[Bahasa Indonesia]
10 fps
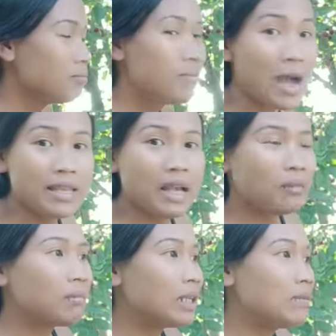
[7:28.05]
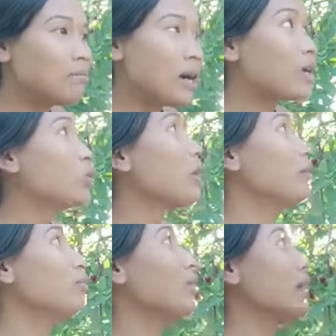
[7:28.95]
banyak melimpah ruah
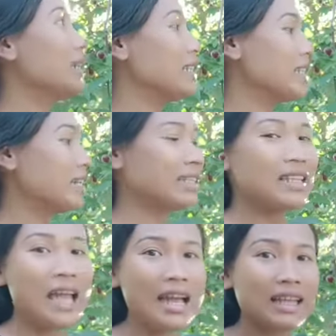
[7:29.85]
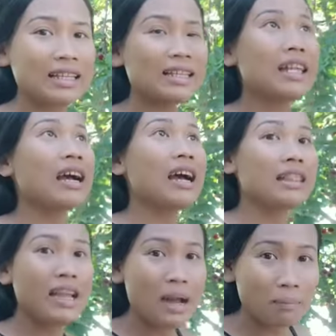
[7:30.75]
buahnya dan sangat
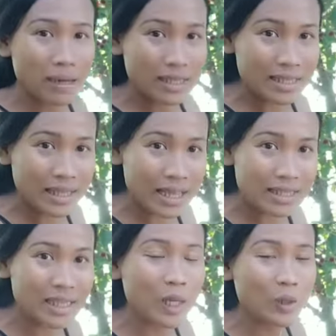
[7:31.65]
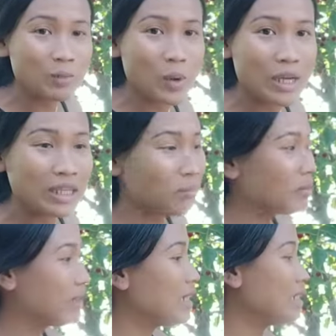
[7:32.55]
gampang sekali kalau mau kita
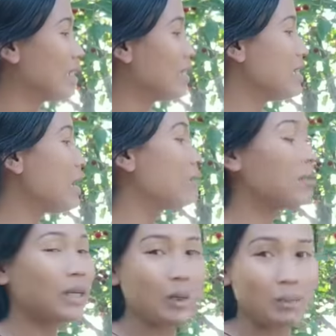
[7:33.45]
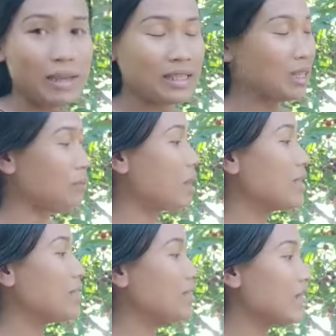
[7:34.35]
petik jadi nggak perlu
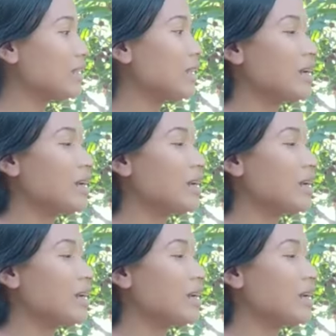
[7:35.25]
panjat-panjat